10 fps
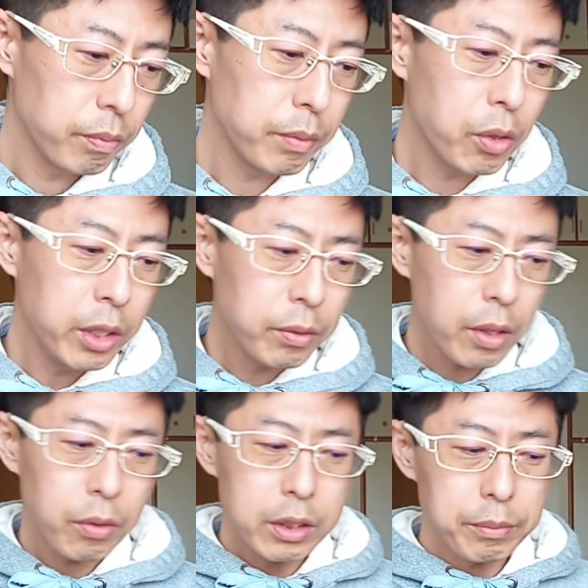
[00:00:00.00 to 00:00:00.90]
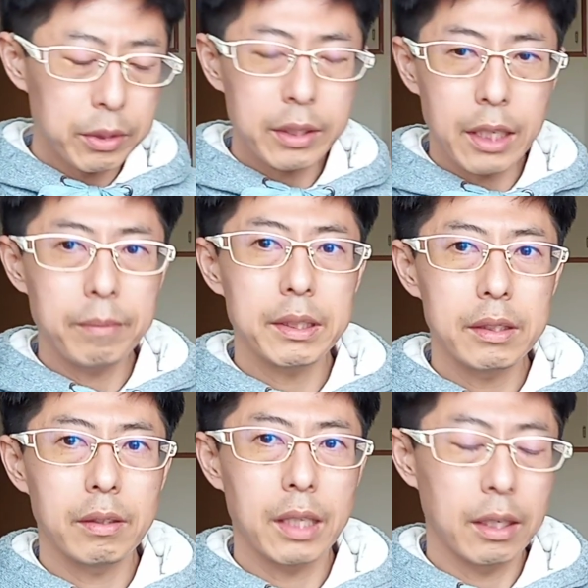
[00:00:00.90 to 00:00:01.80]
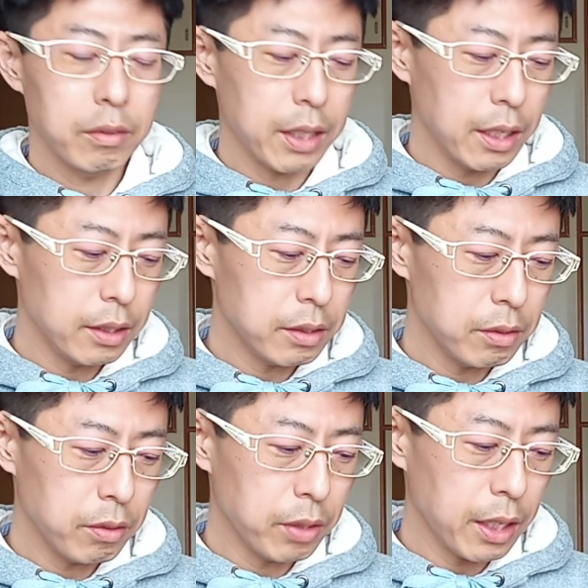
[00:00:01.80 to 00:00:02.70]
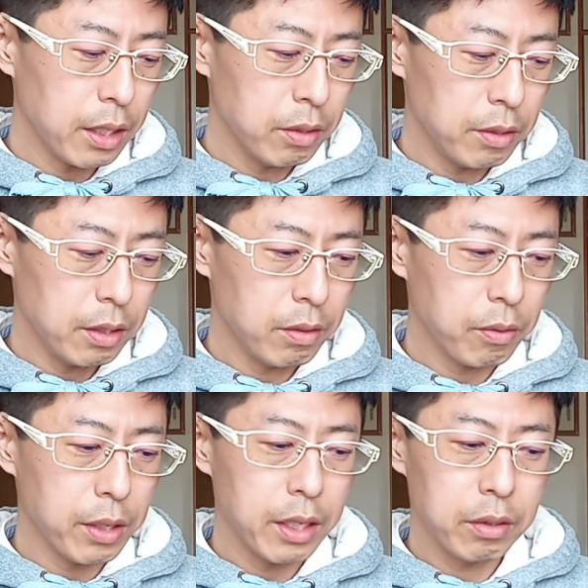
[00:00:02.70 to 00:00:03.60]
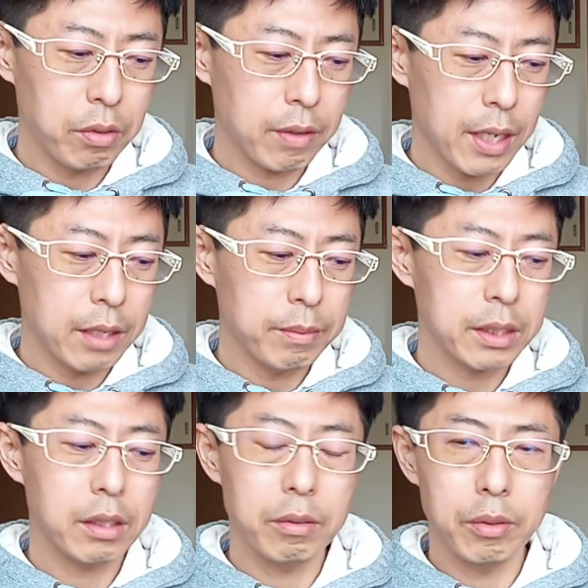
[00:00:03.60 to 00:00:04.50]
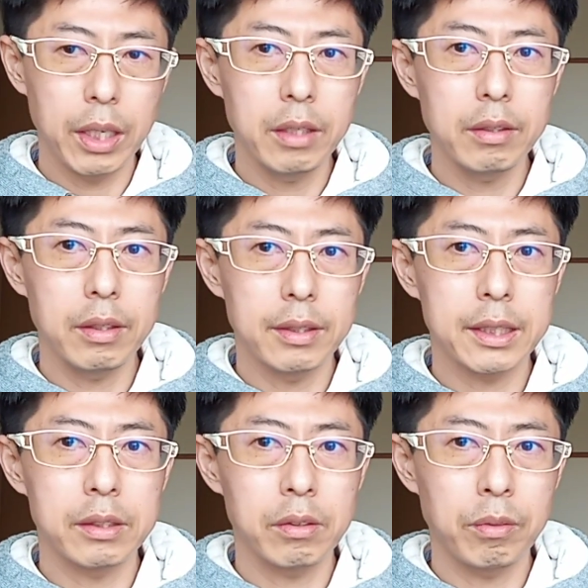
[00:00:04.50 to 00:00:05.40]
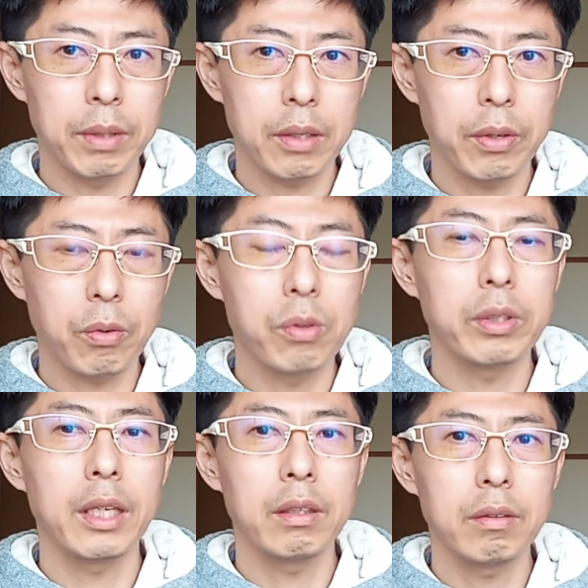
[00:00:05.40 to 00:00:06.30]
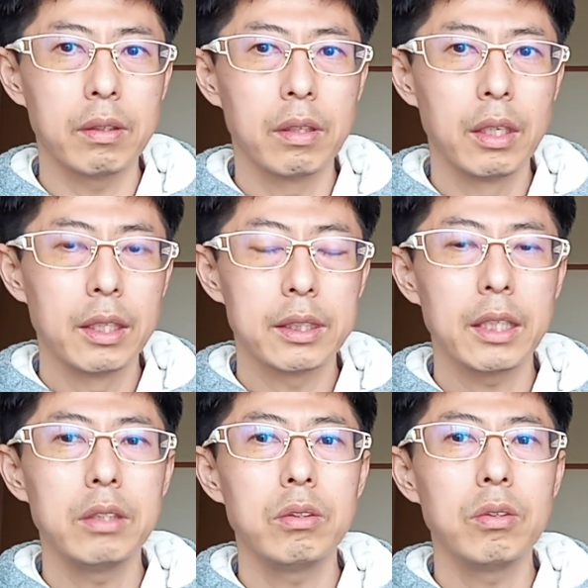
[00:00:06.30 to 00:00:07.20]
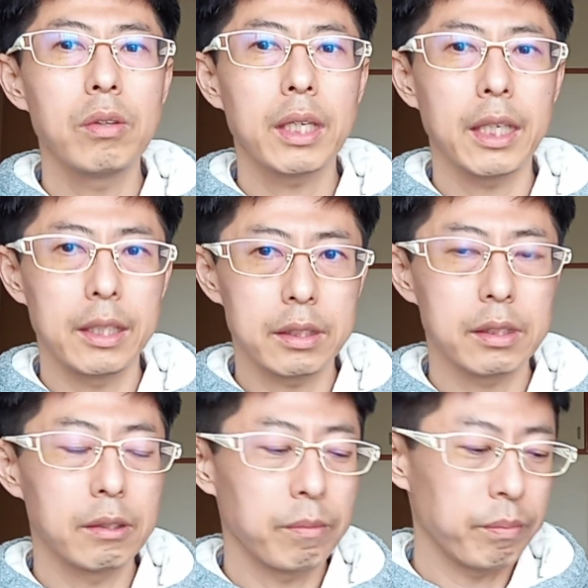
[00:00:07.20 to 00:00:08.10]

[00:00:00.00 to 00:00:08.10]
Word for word: もういろんな法律ももちろんありますよ。あの、対比するような内容で言ってこられる時はありますけども、エネルギーの残存量問題、これ国連の最重要課題です。